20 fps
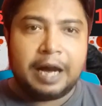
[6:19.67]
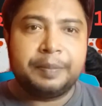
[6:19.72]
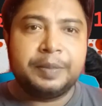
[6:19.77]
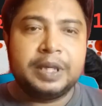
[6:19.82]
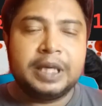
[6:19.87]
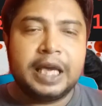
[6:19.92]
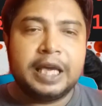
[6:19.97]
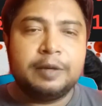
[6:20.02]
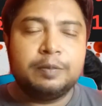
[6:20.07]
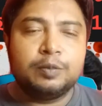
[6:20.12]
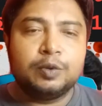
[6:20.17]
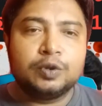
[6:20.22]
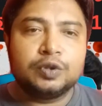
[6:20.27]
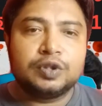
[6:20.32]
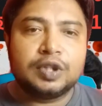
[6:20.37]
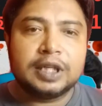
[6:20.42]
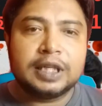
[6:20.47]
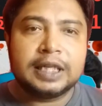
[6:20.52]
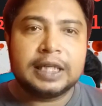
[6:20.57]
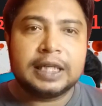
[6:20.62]
আমি এই
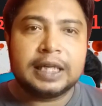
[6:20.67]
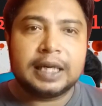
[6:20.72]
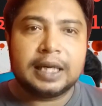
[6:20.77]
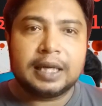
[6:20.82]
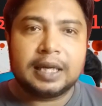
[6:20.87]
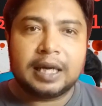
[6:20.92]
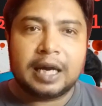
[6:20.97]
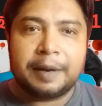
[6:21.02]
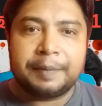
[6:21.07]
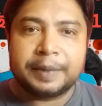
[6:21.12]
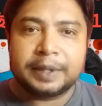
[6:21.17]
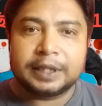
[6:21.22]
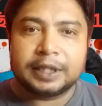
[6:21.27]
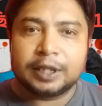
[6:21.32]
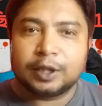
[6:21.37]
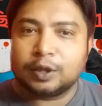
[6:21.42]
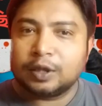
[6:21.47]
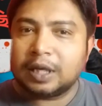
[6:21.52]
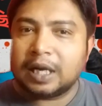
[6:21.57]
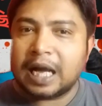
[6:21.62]
মুহূর্তে
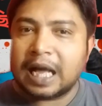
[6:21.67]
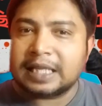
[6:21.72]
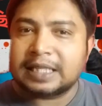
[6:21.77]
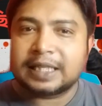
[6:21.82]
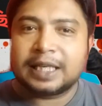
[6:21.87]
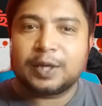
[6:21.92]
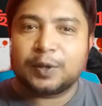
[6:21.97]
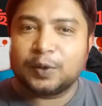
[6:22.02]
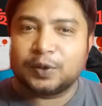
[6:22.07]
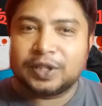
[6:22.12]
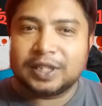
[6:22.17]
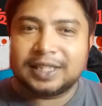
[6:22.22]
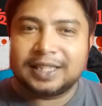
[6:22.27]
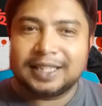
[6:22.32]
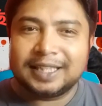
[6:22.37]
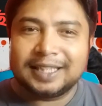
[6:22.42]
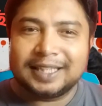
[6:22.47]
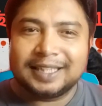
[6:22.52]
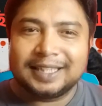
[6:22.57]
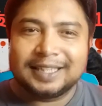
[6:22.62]
আমাদের আজকের
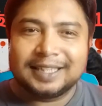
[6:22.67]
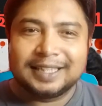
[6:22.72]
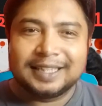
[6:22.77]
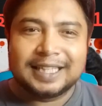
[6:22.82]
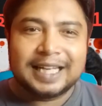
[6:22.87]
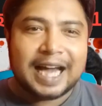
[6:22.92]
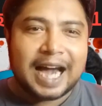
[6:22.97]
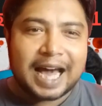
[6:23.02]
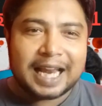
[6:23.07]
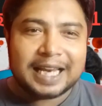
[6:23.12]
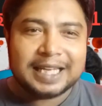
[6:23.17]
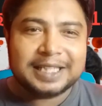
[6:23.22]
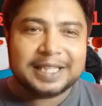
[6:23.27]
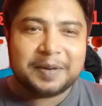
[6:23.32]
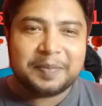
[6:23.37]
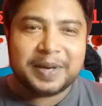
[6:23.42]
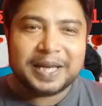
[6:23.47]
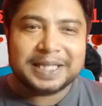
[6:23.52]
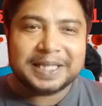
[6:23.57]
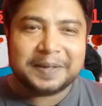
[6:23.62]
অতিথি আরিশা
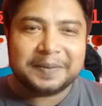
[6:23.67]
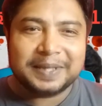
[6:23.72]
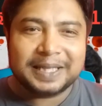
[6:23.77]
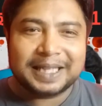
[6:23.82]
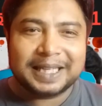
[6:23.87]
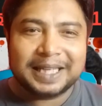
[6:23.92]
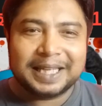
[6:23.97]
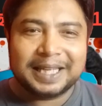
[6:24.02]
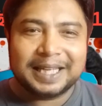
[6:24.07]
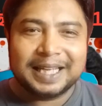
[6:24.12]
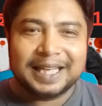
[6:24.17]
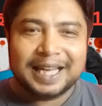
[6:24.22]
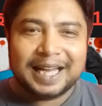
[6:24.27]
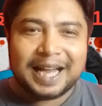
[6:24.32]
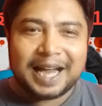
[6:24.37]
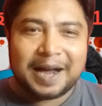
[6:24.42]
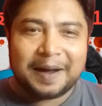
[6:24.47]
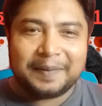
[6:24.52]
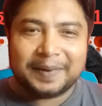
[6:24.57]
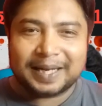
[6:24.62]
কি
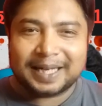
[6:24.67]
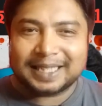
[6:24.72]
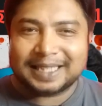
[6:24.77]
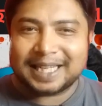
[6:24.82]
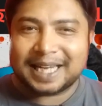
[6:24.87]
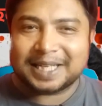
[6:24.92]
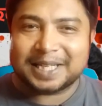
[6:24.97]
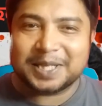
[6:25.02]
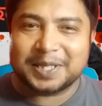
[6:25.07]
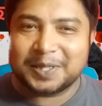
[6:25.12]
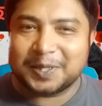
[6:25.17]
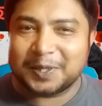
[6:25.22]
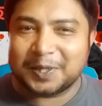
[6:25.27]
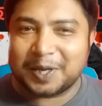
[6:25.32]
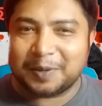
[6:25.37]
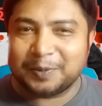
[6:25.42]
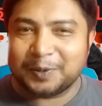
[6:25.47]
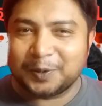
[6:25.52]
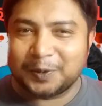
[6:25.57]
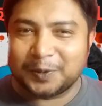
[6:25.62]
আমার কাছে আসার জন্য
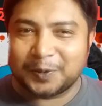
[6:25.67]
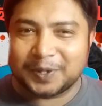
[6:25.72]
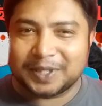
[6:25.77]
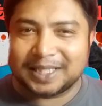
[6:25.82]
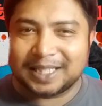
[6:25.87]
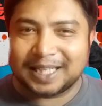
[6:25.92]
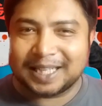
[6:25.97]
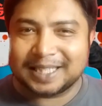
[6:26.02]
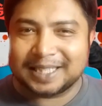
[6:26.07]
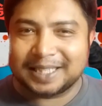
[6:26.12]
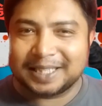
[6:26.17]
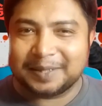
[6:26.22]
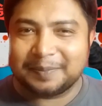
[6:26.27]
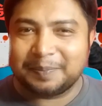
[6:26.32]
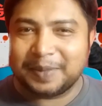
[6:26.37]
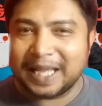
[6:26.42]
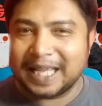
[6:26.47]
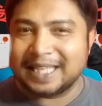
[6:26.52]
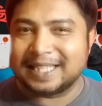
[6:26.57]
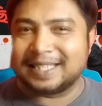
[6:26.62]
আমি অনুরোধ জানাচ্ছি
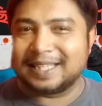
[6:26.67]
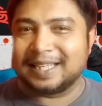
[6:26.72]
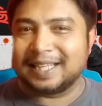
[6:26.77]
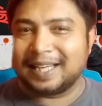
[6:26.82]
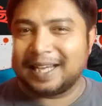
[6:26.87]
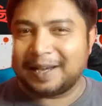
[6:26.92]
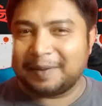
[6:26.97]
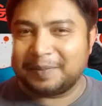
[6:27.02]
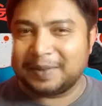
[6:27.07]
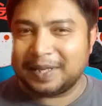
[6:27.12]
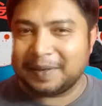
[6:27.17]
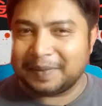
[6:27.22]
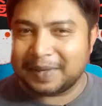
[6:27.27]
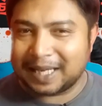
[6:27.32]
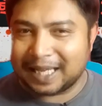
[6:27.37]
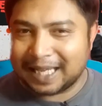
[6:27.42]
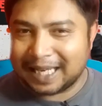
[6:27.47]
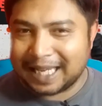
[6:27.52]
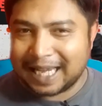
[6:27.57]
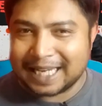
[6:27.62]
প্লিজ আপনি আমার
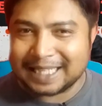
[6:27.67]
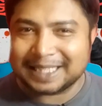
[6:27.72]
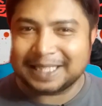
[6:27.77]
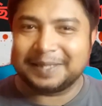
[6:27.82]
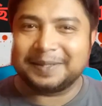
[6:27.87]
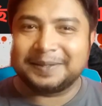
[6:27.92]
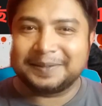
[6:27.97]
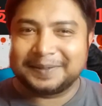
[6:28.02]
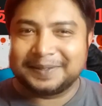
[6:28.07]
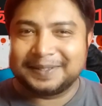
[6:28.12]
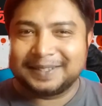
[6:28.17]
এখানে আসেন